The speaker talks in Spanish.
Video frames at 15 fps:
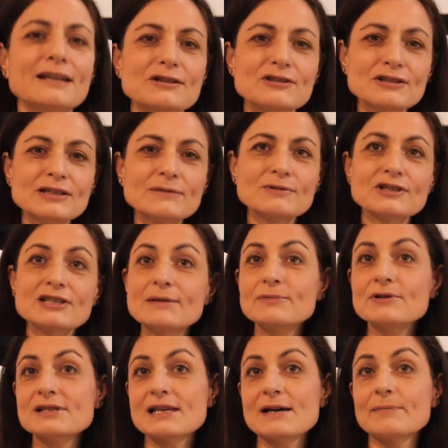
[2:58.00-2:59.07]
En los últimos
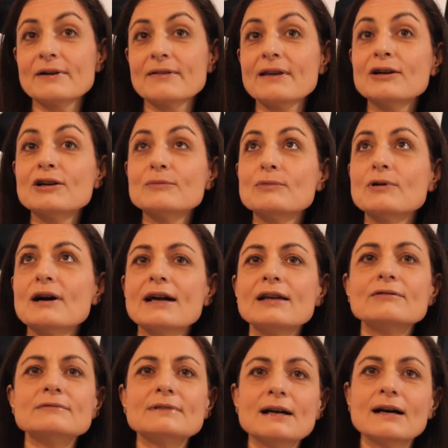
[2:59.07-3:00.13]
tiempos se aprecia cómo
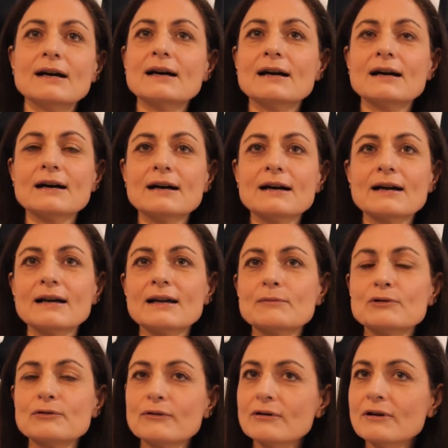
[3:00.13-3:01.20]
hay una
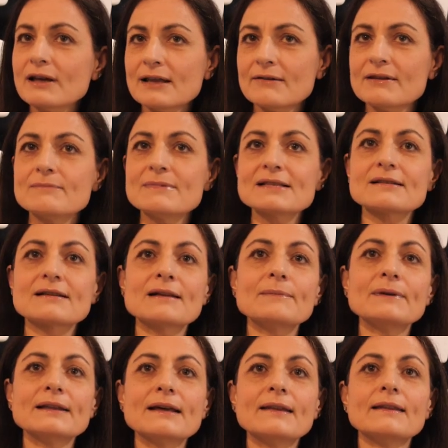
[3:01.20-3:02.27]
evolución cada vez más
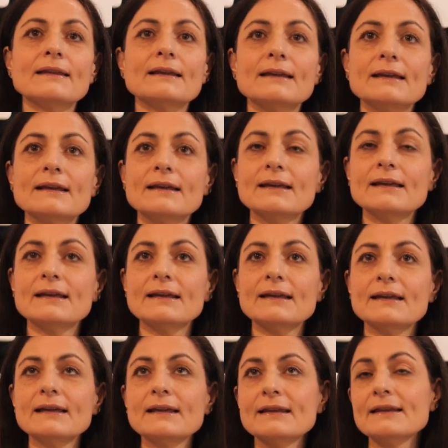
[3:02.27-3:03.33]
rápida
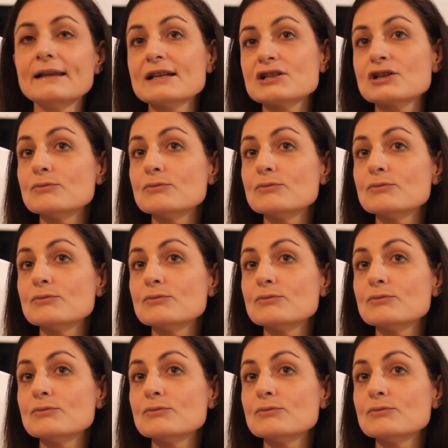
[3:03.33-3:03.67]
de, las